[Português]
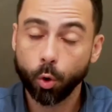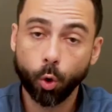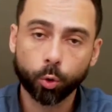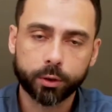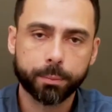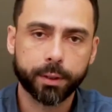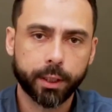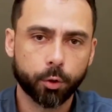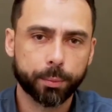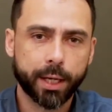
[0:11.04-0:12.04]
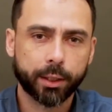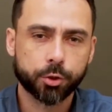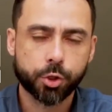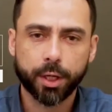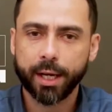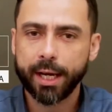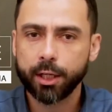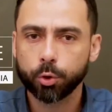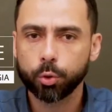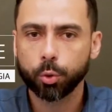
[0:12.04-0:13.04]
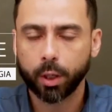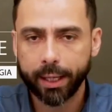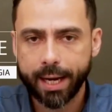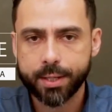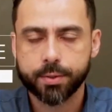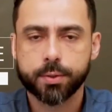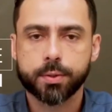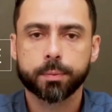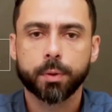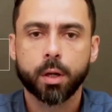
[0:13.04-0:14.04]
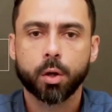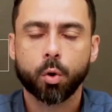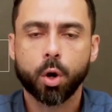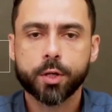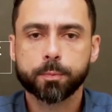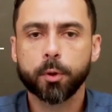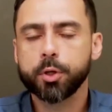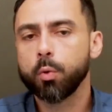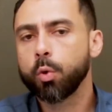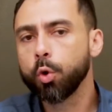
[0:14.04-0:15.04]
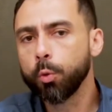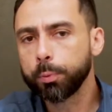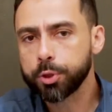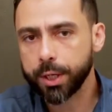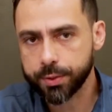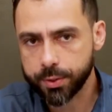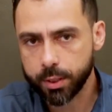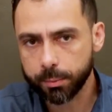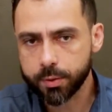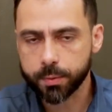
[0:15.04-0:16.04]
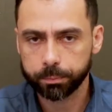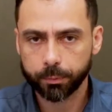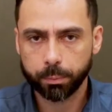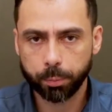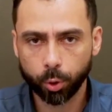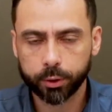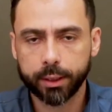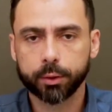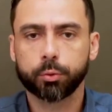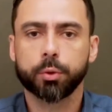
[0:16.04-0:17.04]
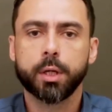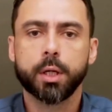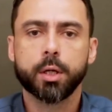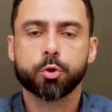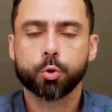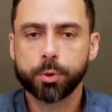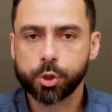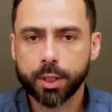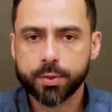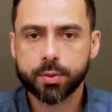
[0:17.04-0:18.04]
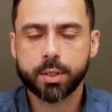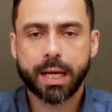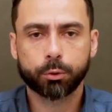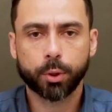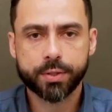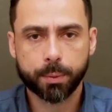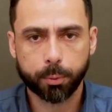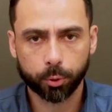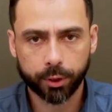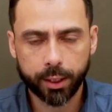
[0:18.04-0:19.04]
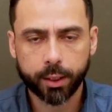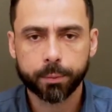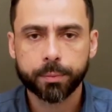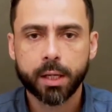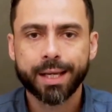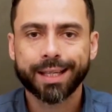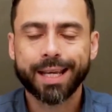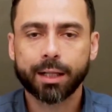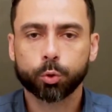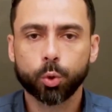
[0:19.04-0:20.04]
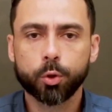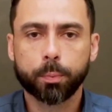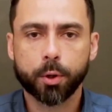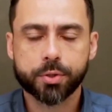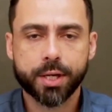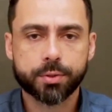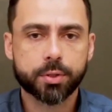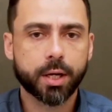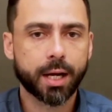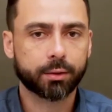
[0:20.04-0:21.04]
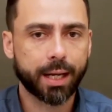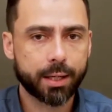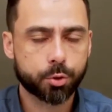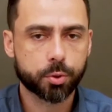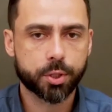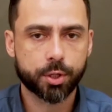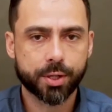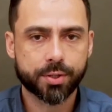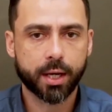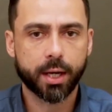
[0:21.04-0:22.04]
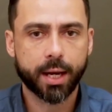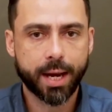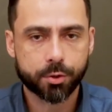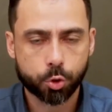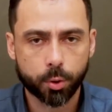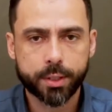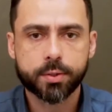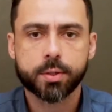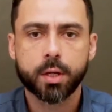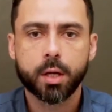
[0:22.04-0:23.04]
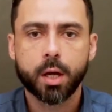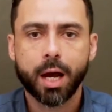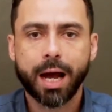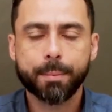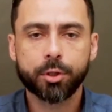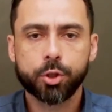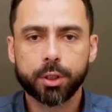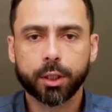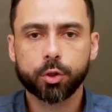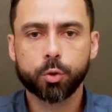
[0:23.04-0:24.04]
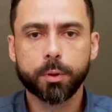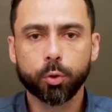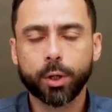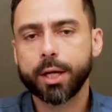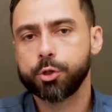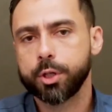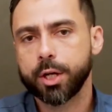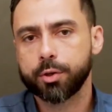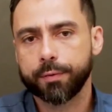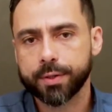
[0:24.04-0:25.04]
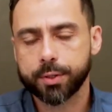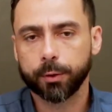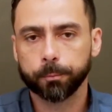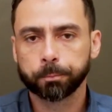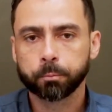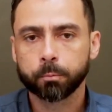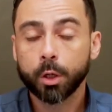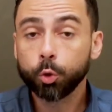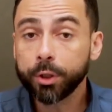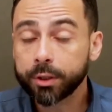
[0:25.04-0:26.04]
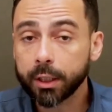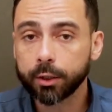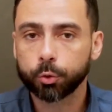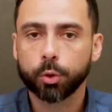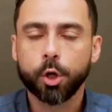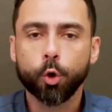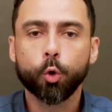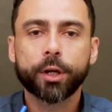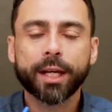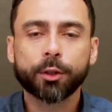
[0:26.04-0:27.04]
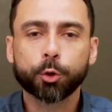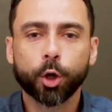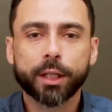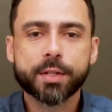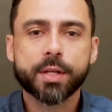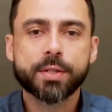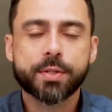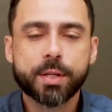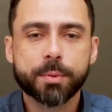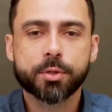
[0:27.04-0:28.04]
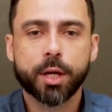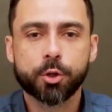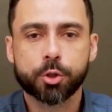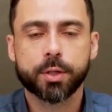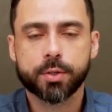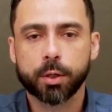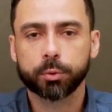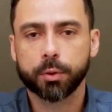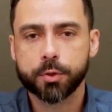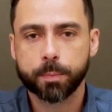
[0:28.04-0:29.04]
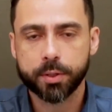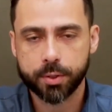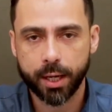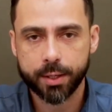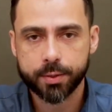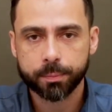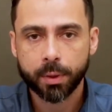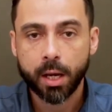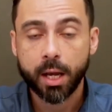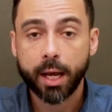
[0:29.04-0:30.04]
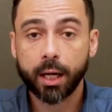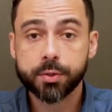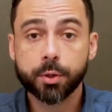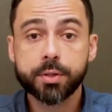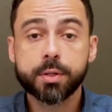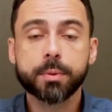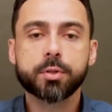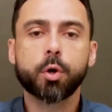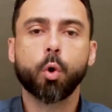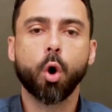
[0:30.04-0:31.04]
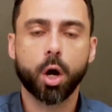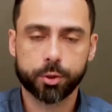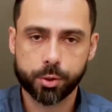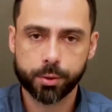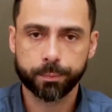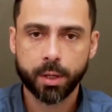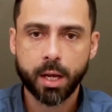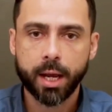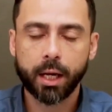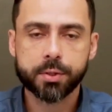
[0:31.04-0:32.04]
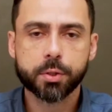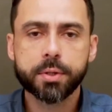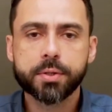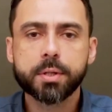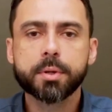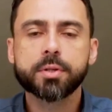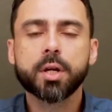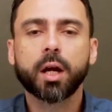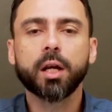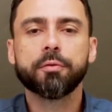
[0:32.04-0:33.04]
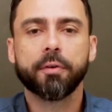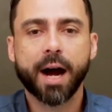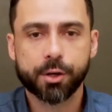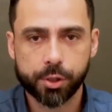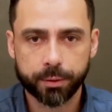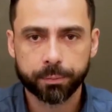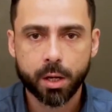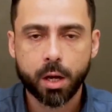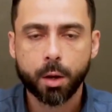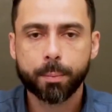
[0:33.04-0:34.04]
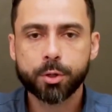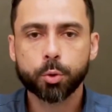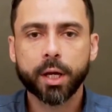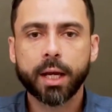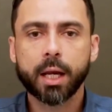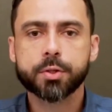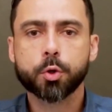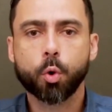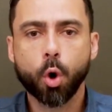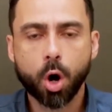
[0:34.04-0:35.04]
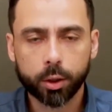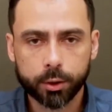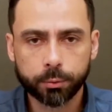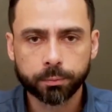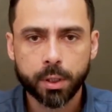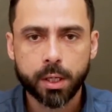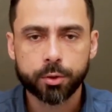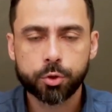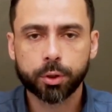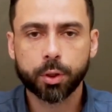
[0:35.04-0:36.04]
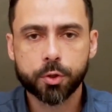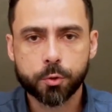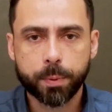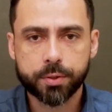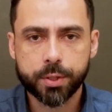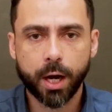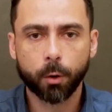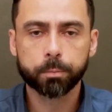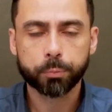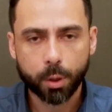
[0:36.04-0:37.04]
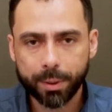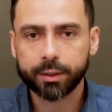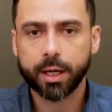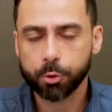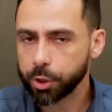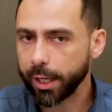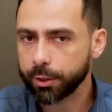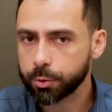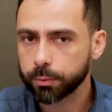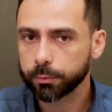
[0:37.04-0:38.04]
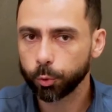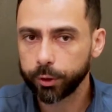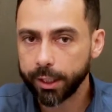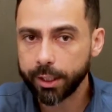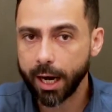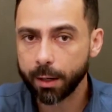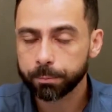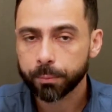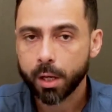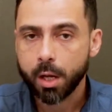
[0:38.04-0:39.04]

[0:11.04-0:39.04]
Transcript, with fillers: ou também denominada de endonucleases, corresponde a um grupo de enzimas, portanto, substâncias de natureza proteica, que atua no processo de catálise, ou seja, acelera reações à medida que diminui a energia de ativação. No entanto, o que, que torna as enzimas de restrição tão especiais? Elas são enzimas de corte, elas são enzimas de clivagem. Mas o que, que elas cortam de tão especial? Material genético, o DNA.